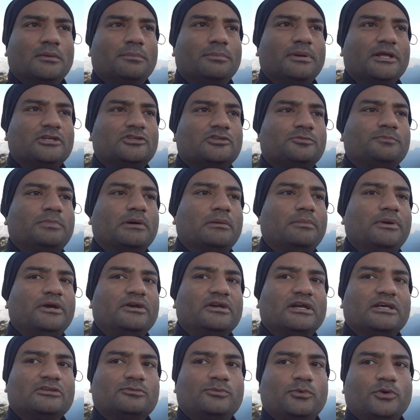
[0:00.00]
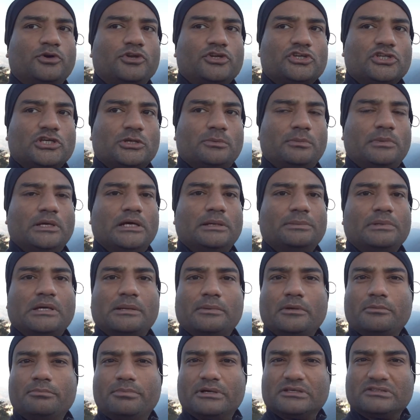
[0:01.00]
प्लस पब्लिक ट्रांसपोर्टेशन में आप यहाँ
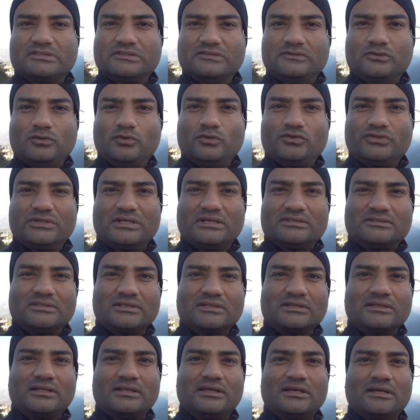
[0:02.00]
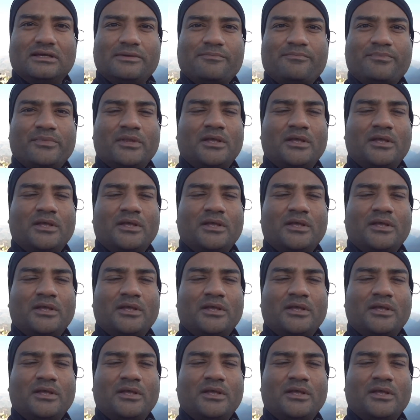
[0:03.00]
पे बसेस यूज़ कर सकते हैं